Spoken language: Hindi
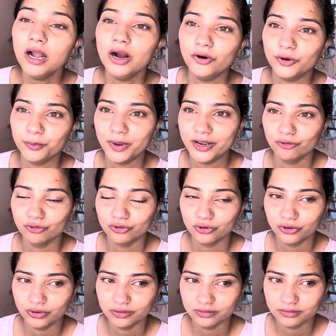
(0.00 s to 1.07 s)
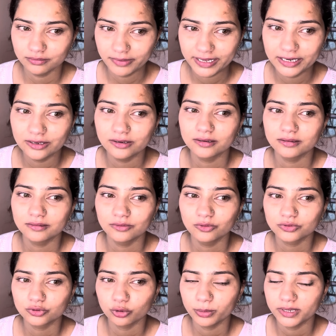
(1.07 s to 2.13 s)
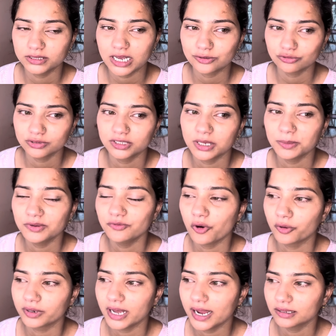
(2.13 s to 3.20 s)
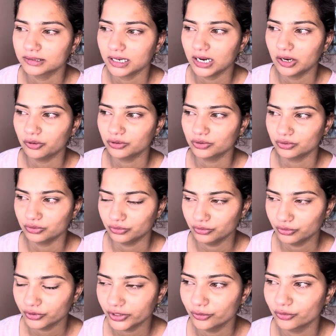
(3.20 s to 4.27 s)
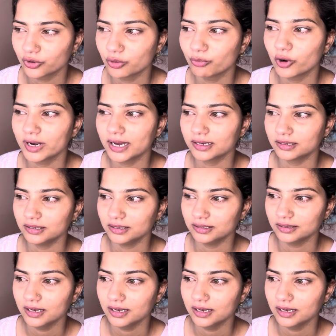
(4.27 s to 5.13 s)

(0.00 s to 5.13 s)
और मैंने उनको मैंने सुबह सासू जी का भी फ़ोन आया था और उन्होंने उनको बोला कि